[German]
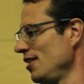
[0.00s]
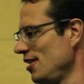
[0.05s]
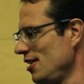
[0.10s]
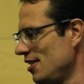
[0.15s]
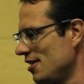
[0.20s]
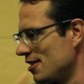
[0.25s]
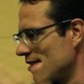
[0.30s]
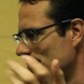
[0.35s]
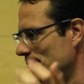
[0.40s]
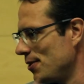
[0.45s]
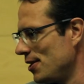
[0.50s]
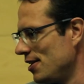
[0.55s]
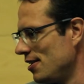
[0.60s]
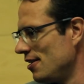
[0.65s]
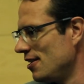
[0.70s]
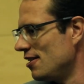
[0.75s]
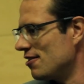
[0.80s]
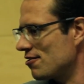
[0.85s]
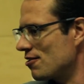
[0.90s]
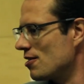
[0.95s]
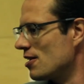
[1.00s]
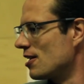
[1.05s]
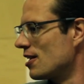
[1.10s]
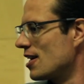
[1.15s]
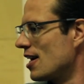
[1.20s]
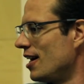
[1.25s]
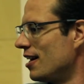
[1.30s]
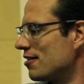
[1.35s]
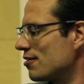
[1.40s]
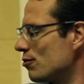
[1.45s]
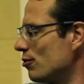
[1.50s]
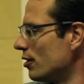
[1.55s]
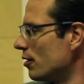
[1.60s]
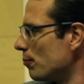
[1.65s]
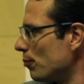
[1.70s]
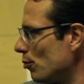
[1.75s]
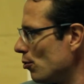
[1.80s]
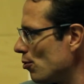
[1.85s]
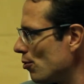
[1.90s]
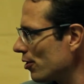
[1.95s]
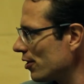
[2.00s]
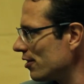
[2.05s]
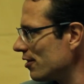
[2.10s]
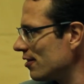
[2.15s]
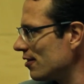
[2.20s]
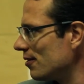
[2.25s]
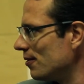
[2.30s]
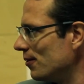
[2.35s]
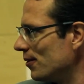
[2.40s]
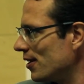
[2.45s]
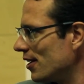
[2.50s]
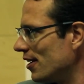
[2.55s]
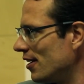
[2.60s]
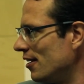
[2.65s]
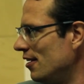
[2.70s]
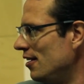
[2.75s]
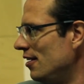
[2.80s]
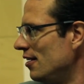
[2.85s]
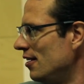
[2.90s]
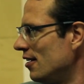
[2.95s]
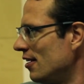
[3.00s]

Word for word: ich bin schon in Karlsruhe geboren oder